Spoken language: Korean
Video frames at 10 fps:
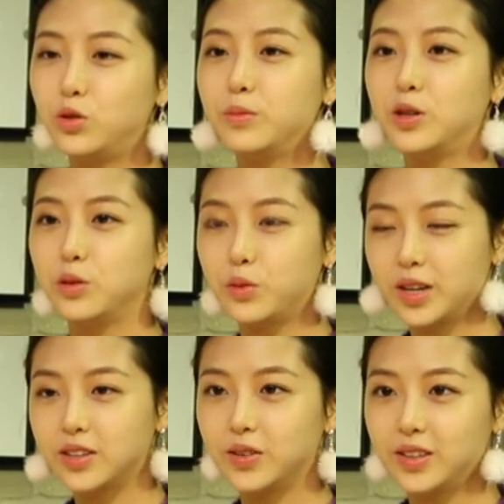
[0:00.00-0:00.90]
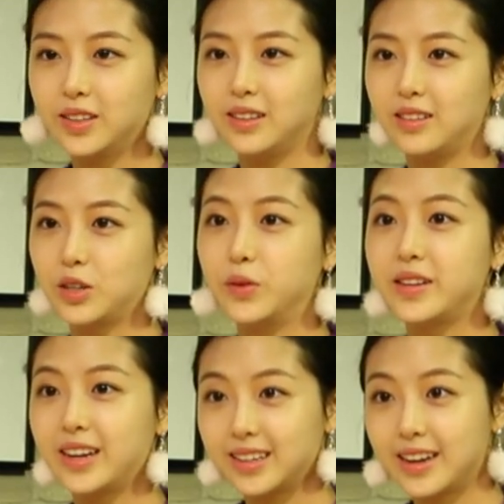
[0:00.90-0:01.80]
유튜브를 통해서는
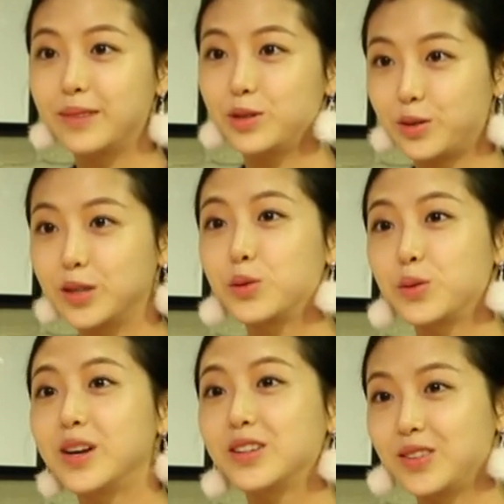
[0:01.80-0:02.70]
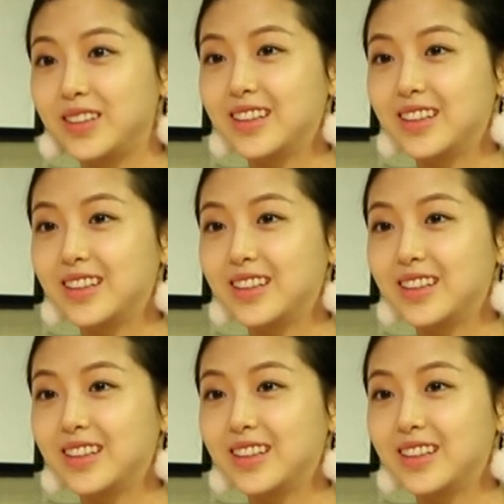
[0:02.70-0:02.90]
전 세계 사람들과 소통할 수